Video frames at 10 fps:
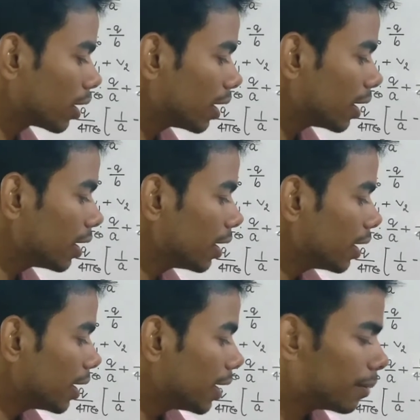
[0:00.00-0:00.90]
के
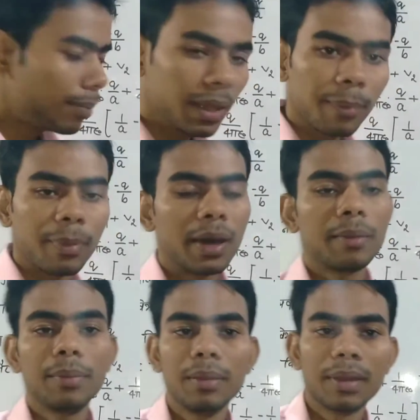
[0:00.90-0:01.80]
ए बी
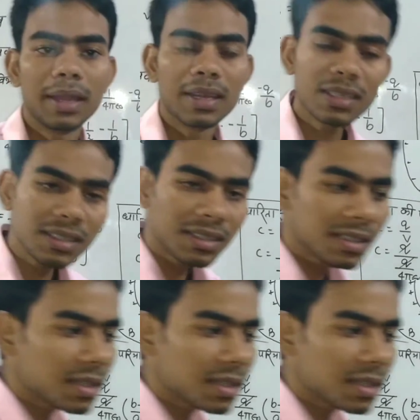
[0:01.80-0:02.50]
अपॉन बी माइनस